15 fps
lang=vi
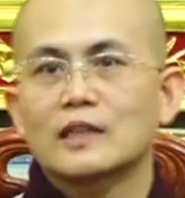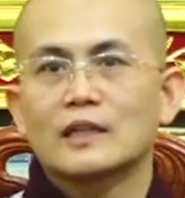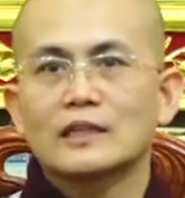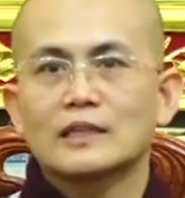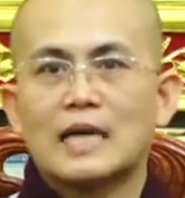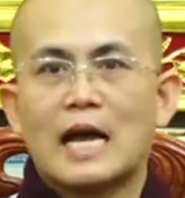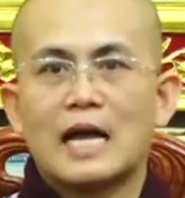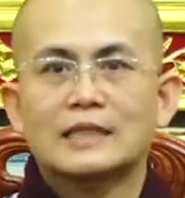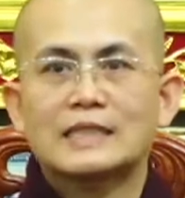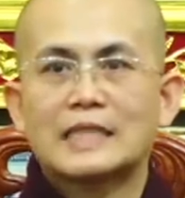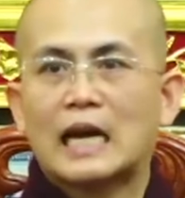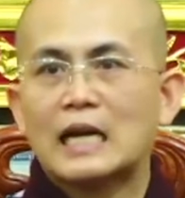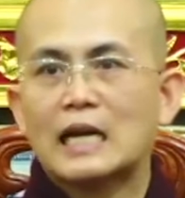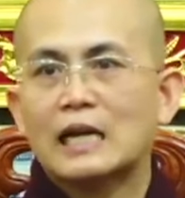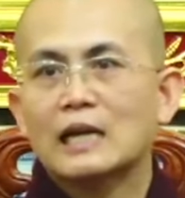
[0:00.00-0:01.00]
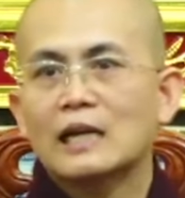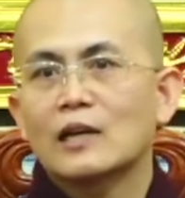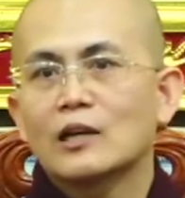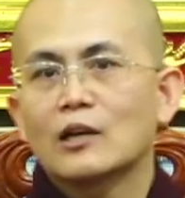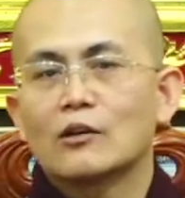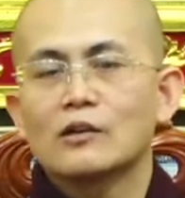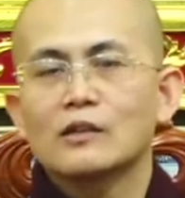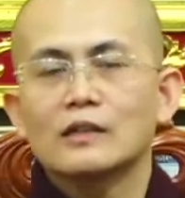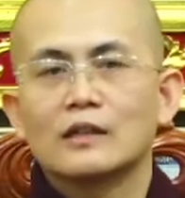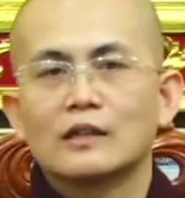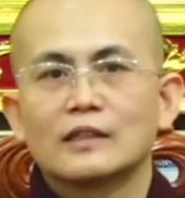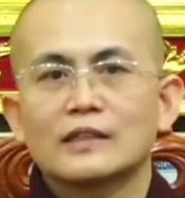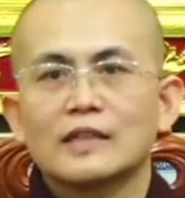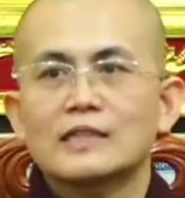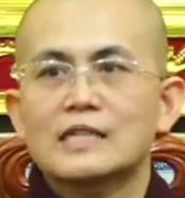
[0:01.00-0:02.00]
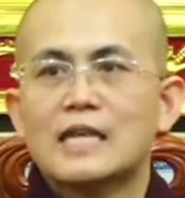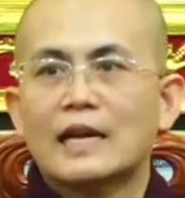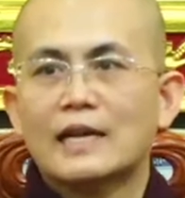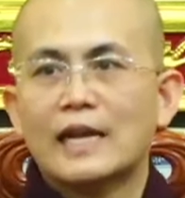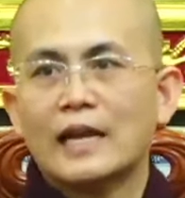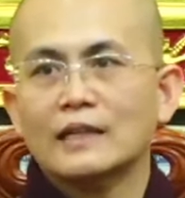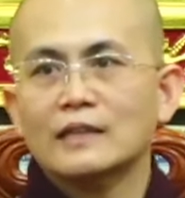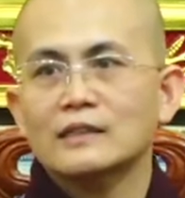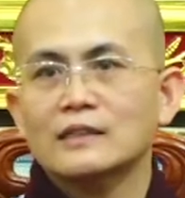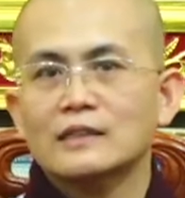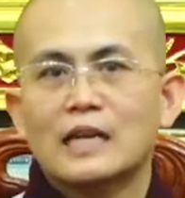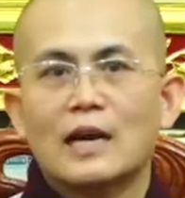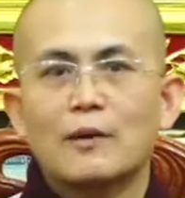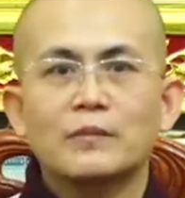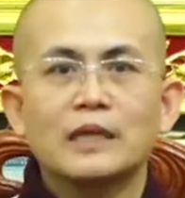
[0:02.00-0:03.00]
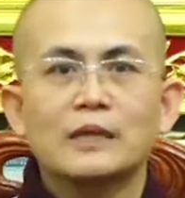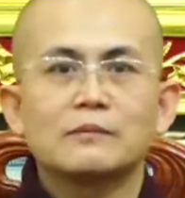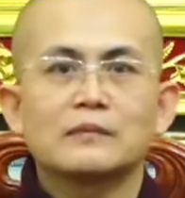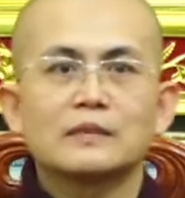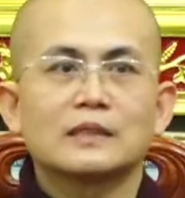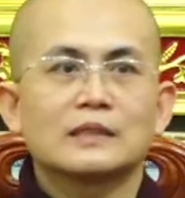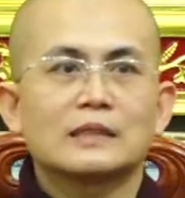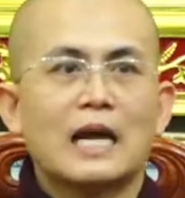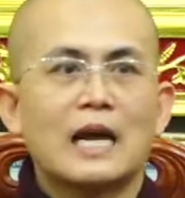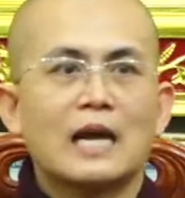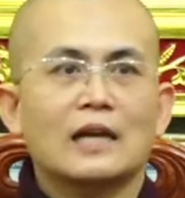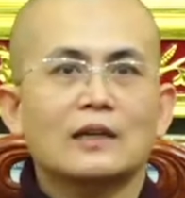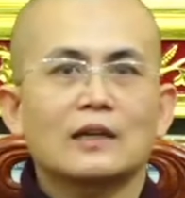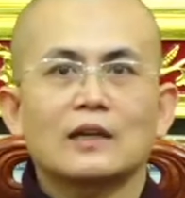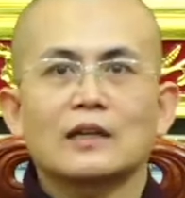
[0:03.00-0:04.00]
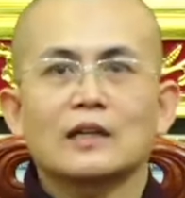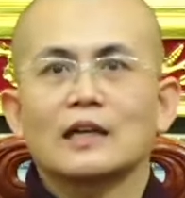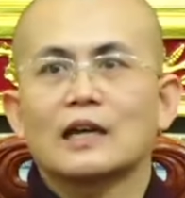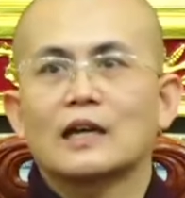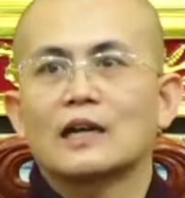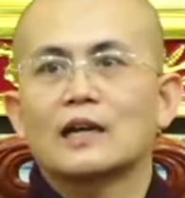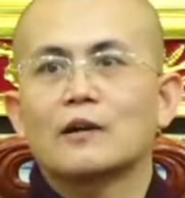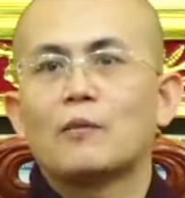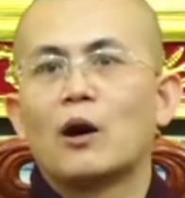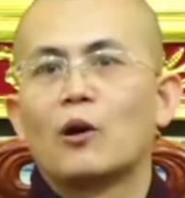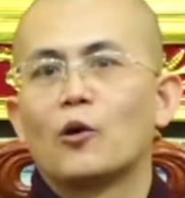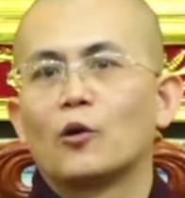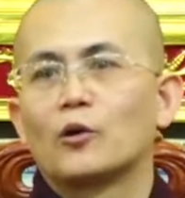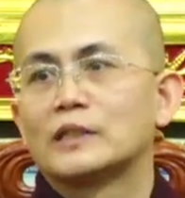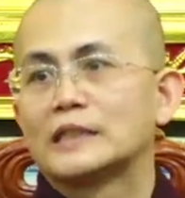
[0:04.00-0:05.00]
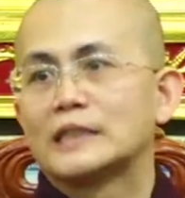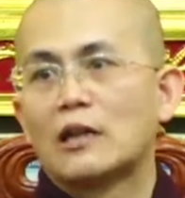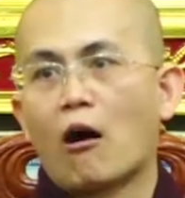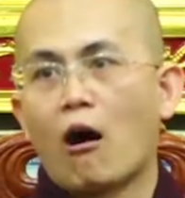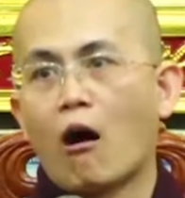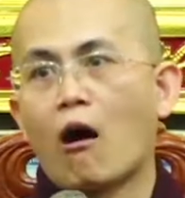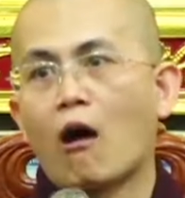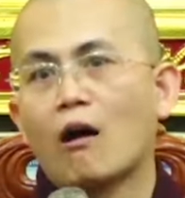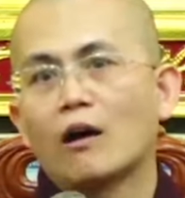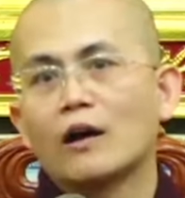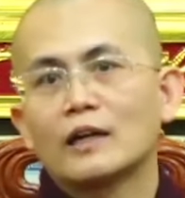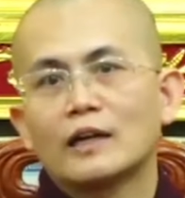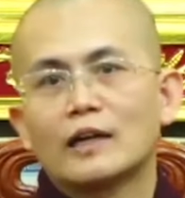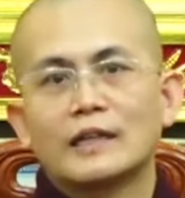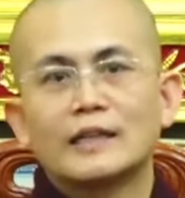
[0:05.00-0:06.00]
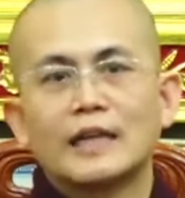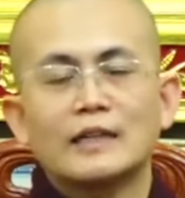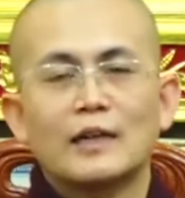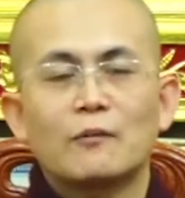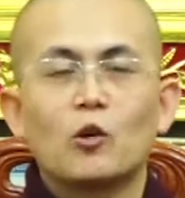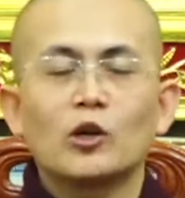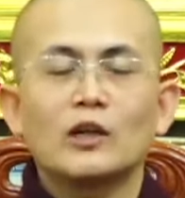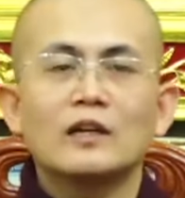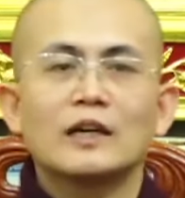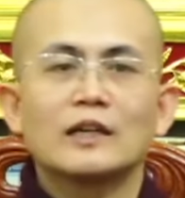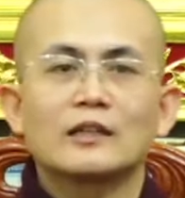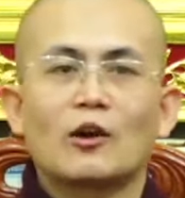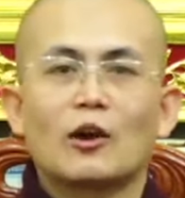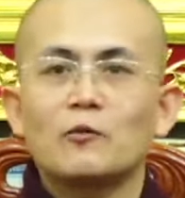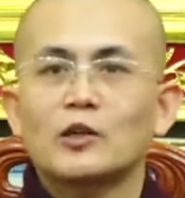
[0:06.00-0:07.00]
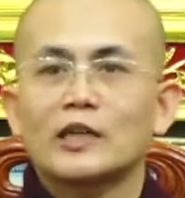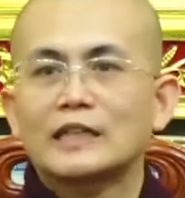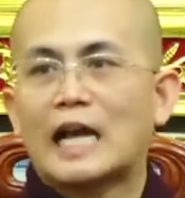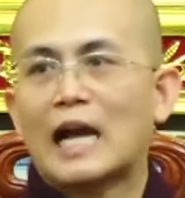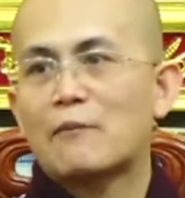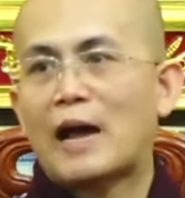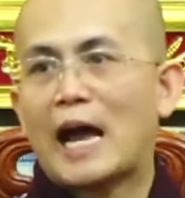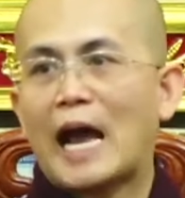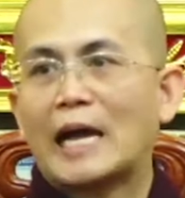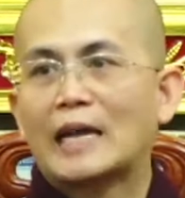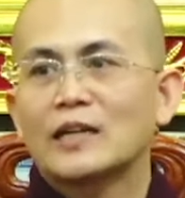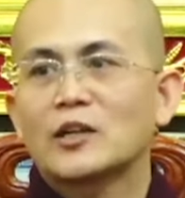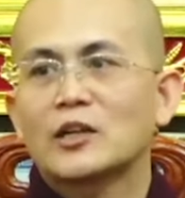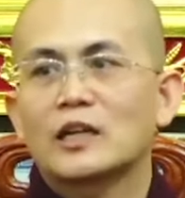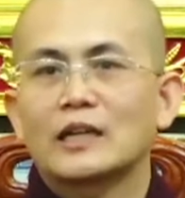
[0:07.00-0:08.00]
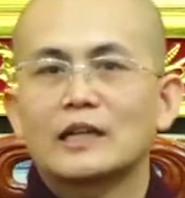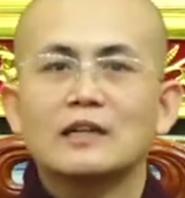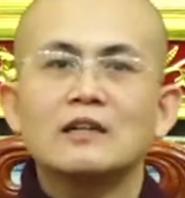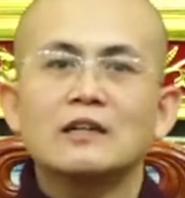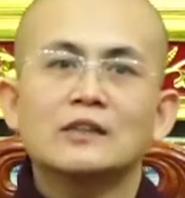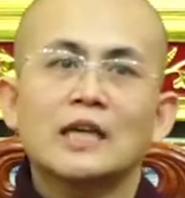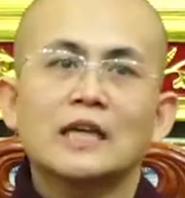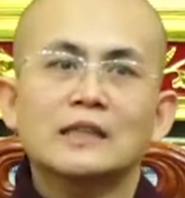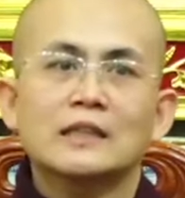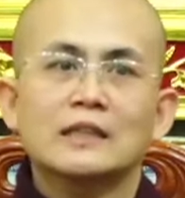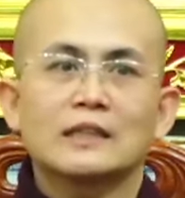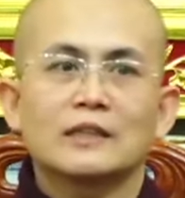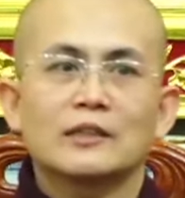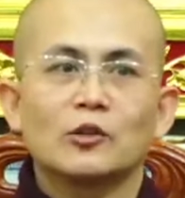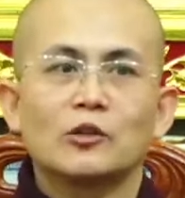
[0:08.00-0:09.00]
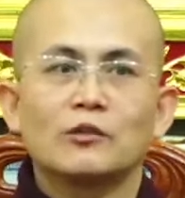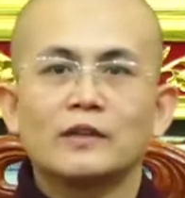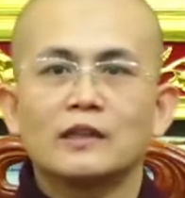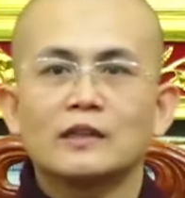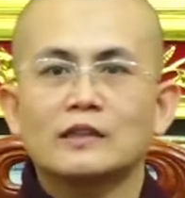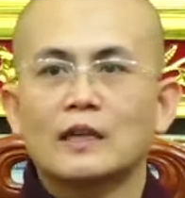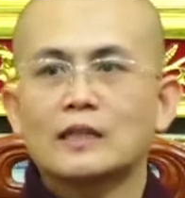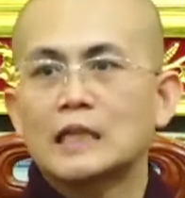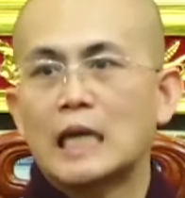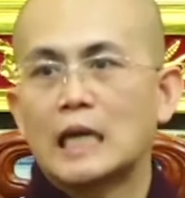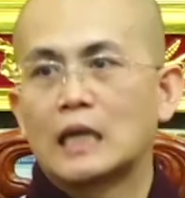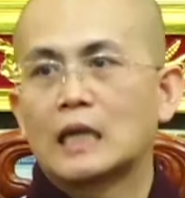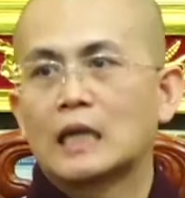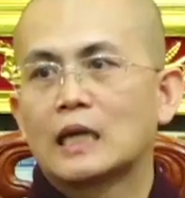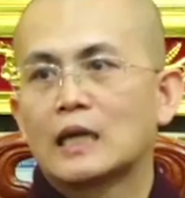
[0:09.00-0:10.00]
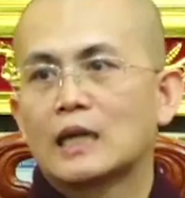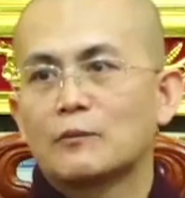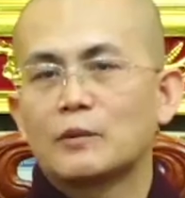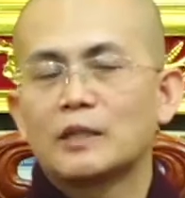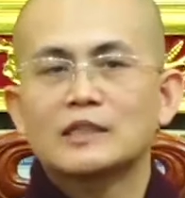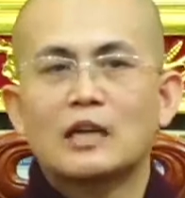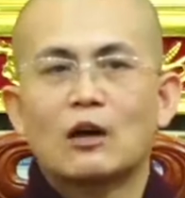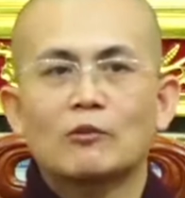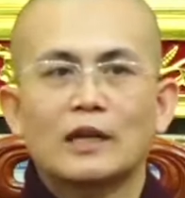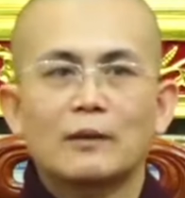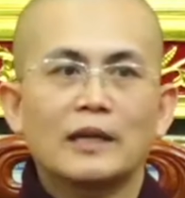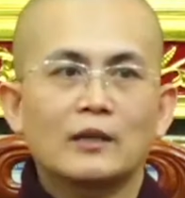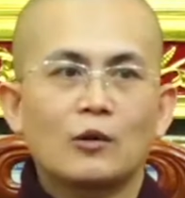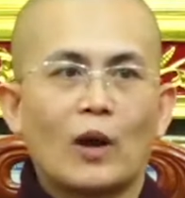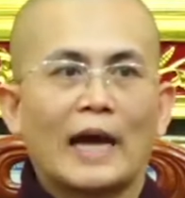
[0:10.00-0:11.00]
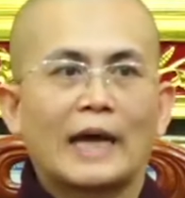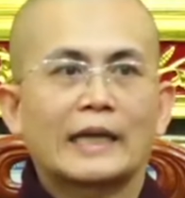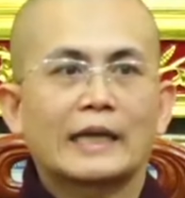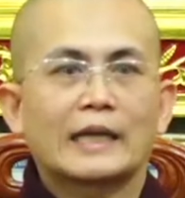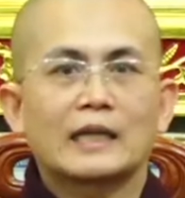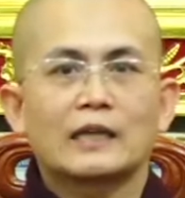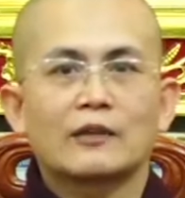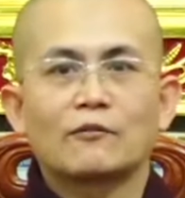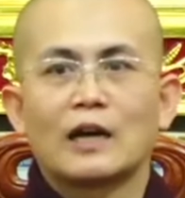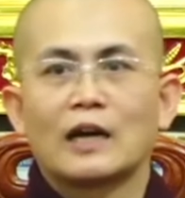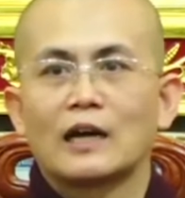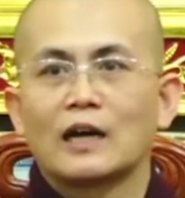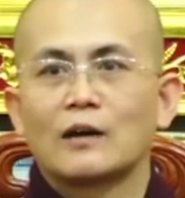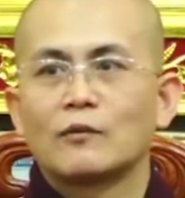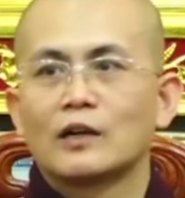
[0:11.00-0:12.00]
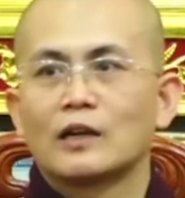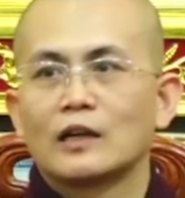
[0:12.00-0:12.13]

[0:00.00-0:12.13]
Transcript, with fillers: da trắng có người thích da đen da mịn da à, màu gì đó đấy là mỗi người có một cái tham ái cái ưa thích đối với thân thể bên trong hay bên ngoài và mà